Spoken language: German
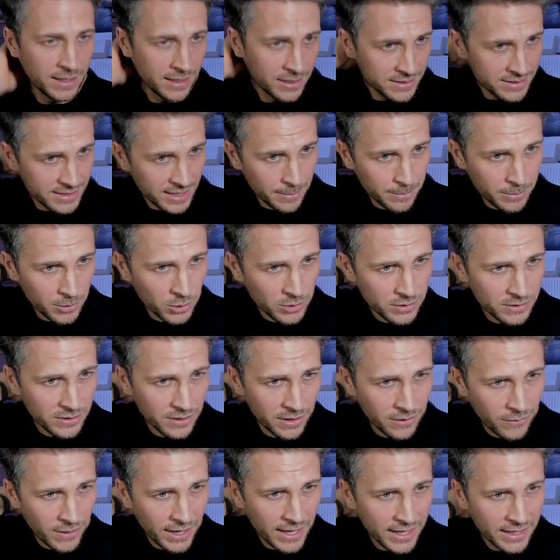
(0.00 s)
Zambrotta,
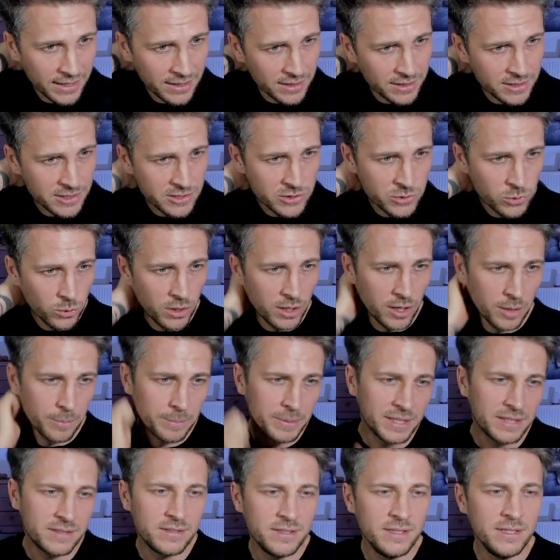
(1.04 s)
Riker, Zola,
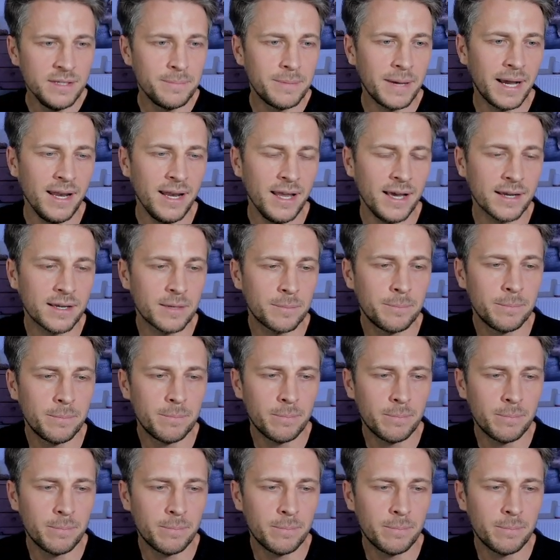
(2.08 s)
Petit, Balak,